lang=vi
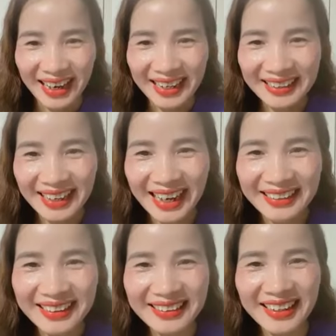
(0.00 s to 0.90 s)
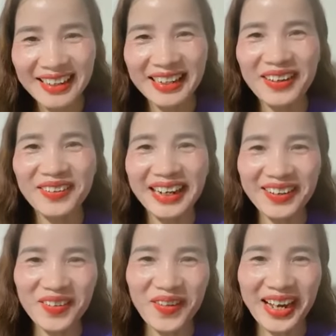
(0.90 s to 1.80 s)
Anh à, anh Thân ơi, lâu
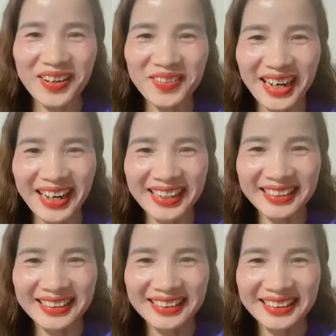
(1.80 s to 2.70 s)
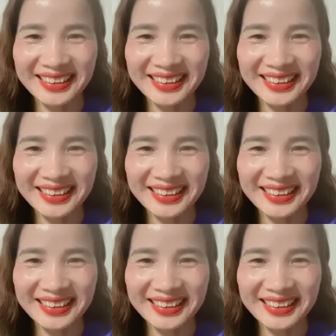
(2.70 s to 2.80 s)
nay có khỏe không ạ?